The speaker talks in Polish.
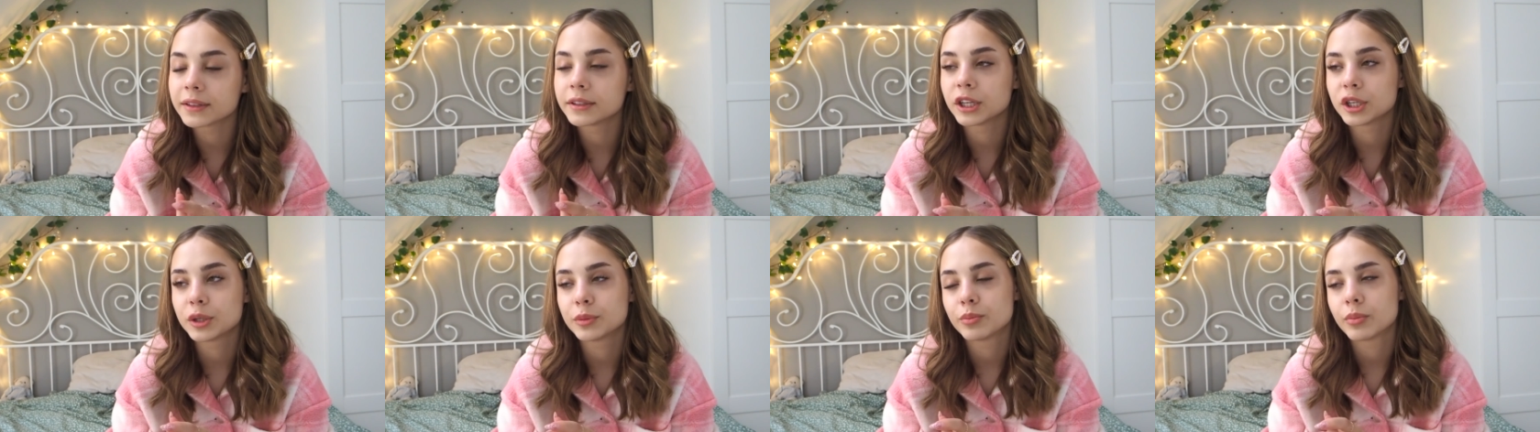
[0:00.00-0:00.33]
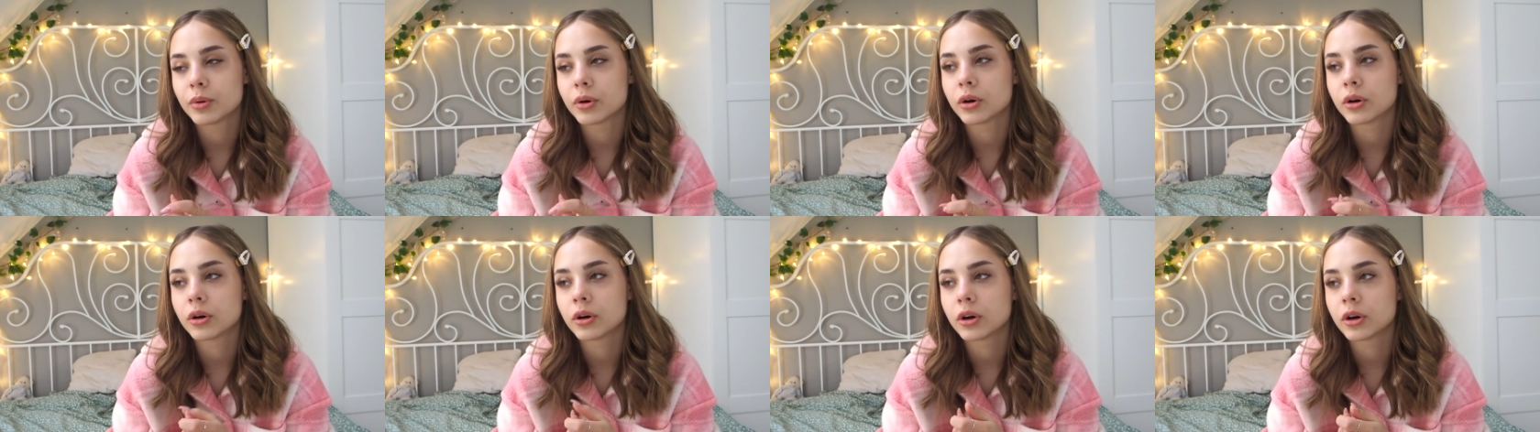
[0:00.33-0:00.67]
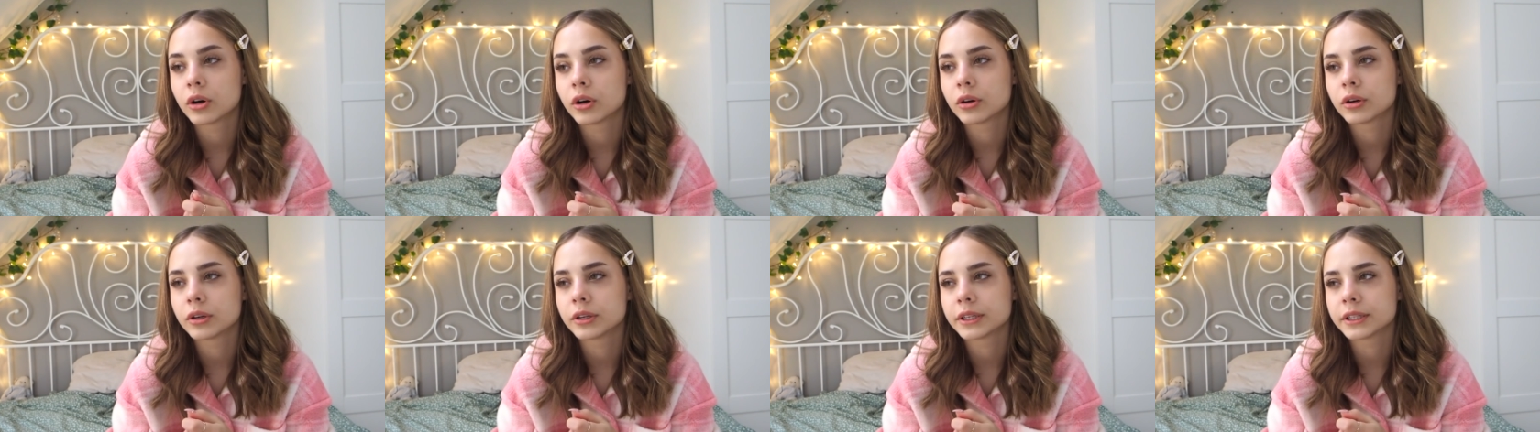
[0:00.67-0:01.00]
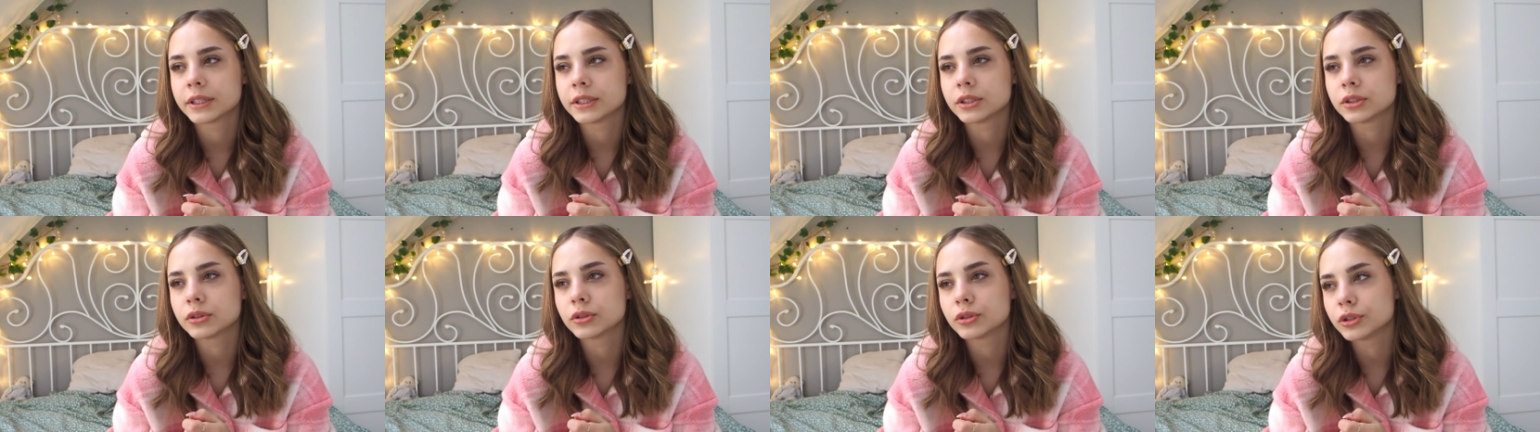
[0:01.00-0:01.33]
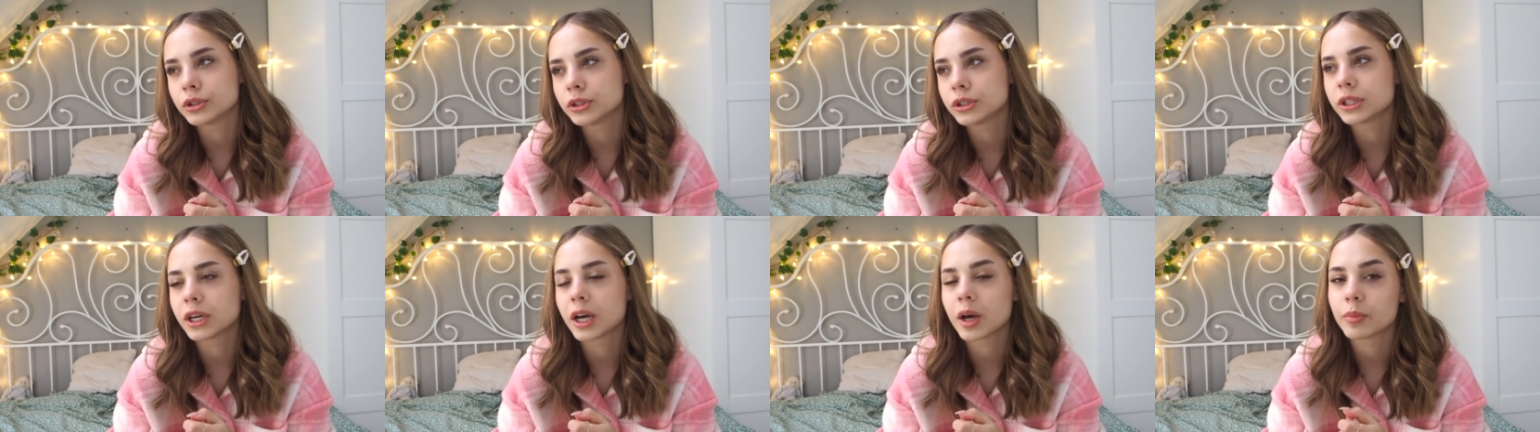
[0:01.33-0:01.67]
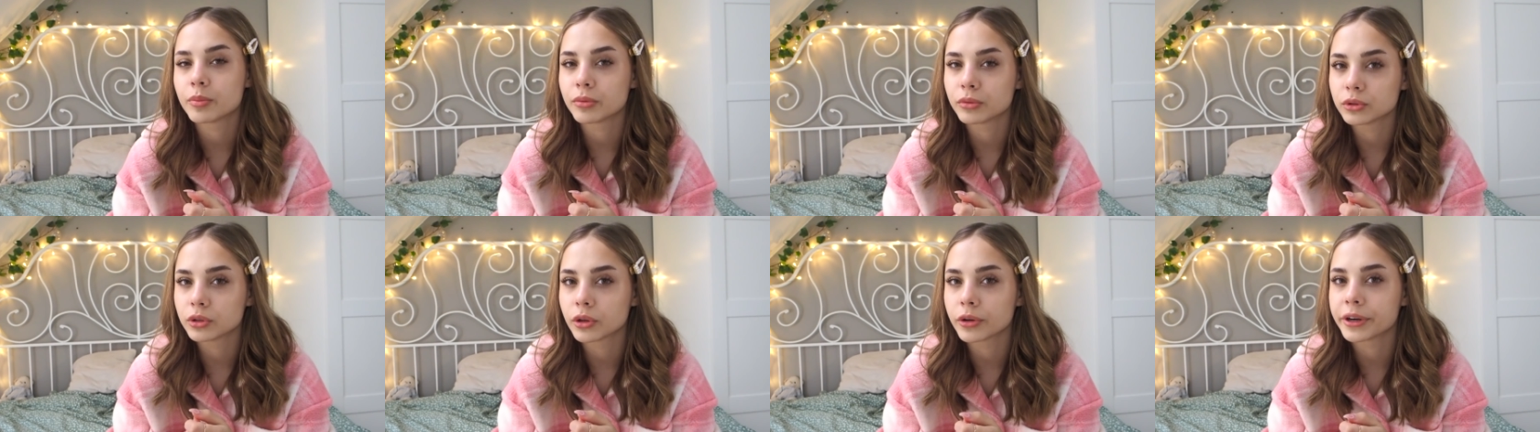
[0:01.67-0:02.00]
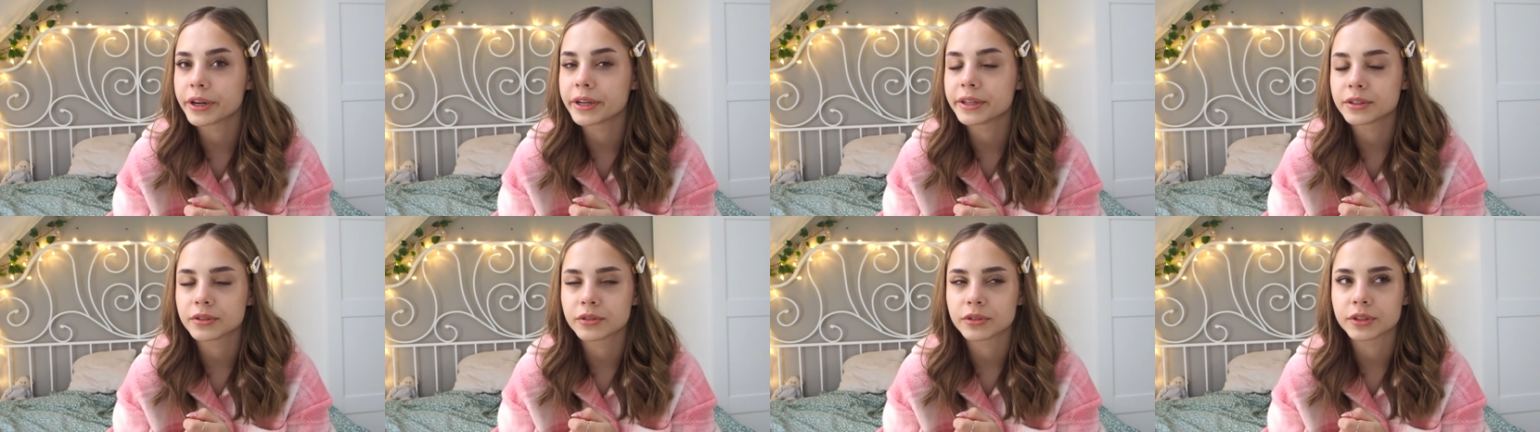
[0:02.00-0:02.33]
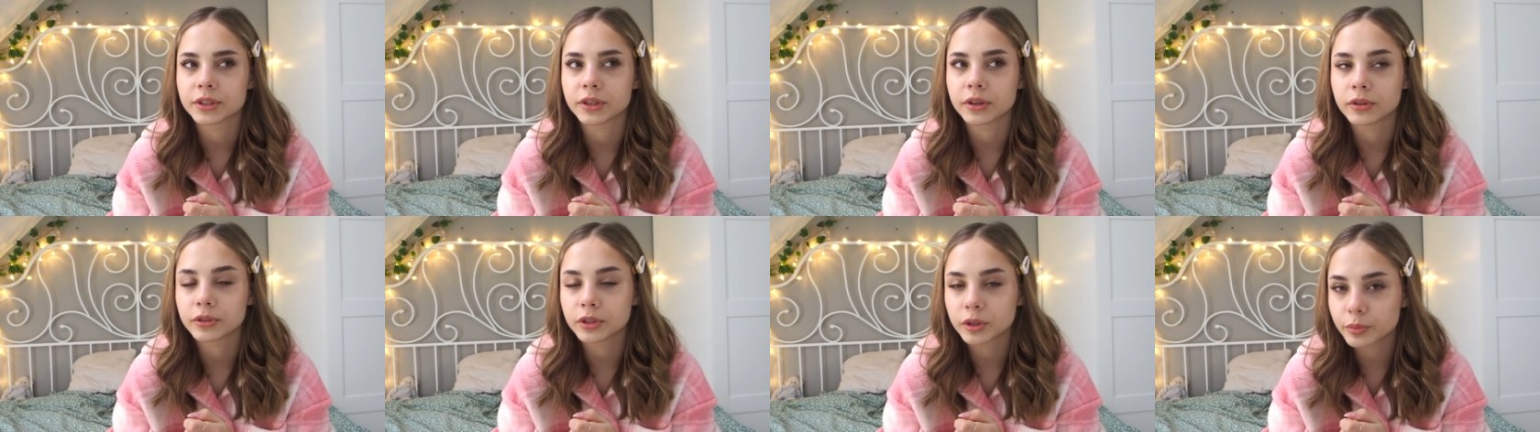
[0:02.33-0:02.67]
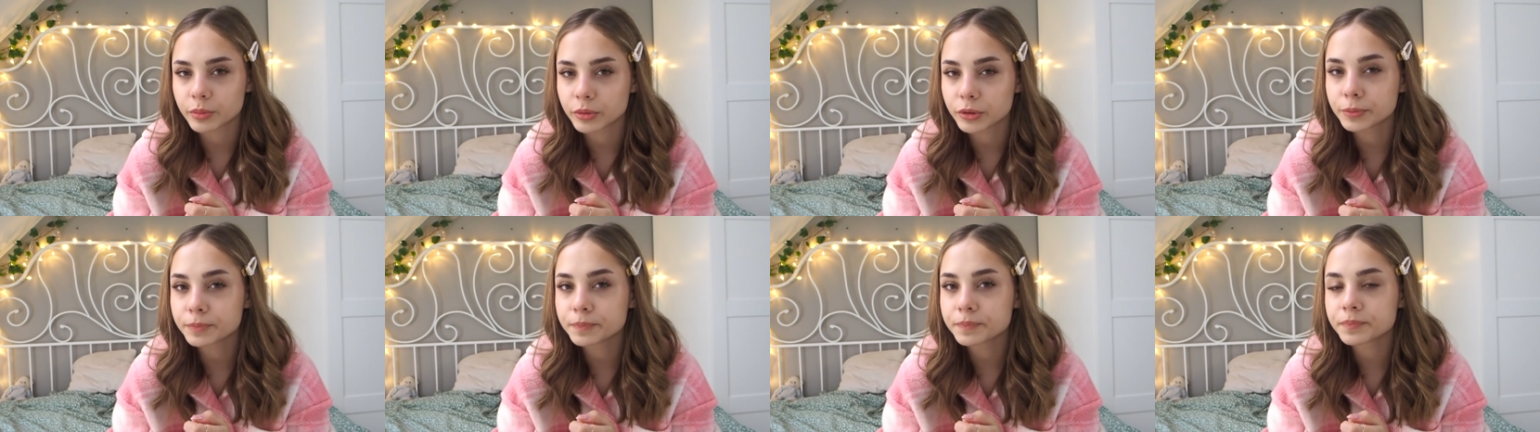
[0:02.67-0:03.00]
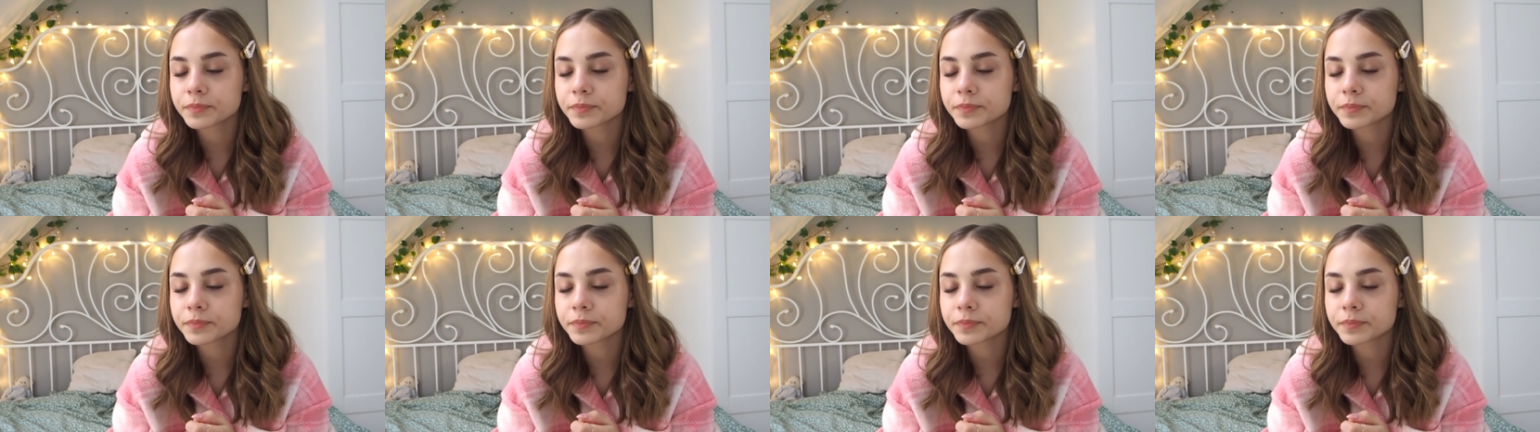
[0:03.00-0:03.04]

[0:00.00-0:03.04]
też po jakieś godzinkę, półtorej, coś tego typu.